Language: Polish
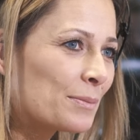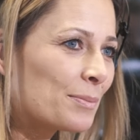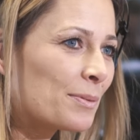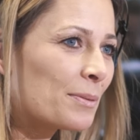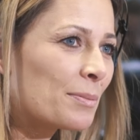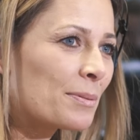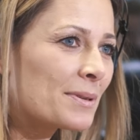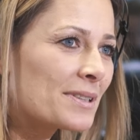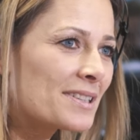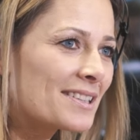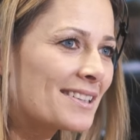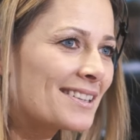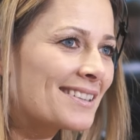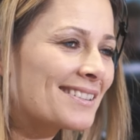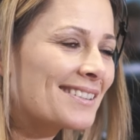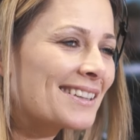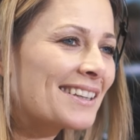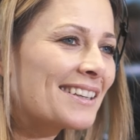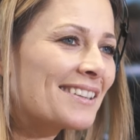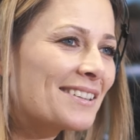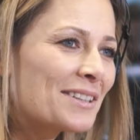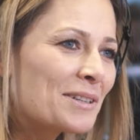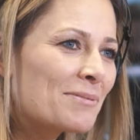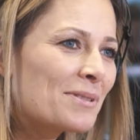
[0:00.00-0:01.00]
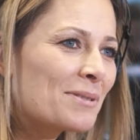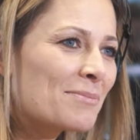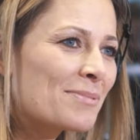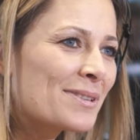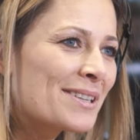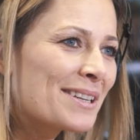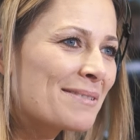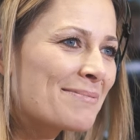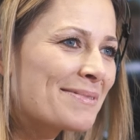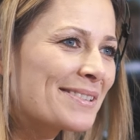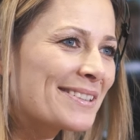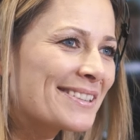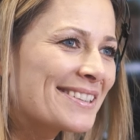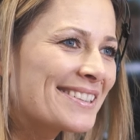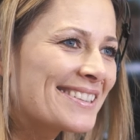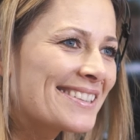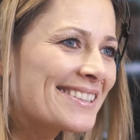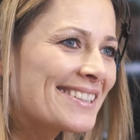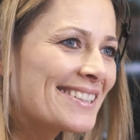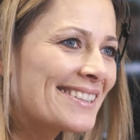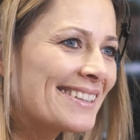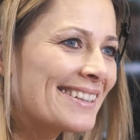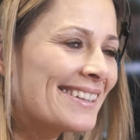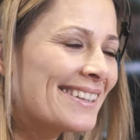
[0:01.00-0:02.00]
Popatrz, I... jakie takie drobne
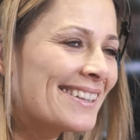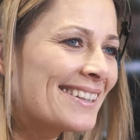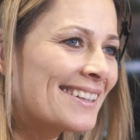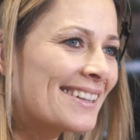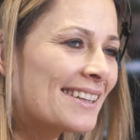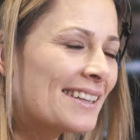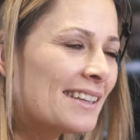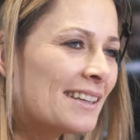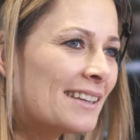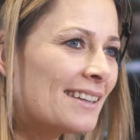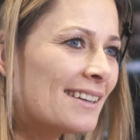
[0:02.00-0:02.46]
przyjemności, co? No, to jest,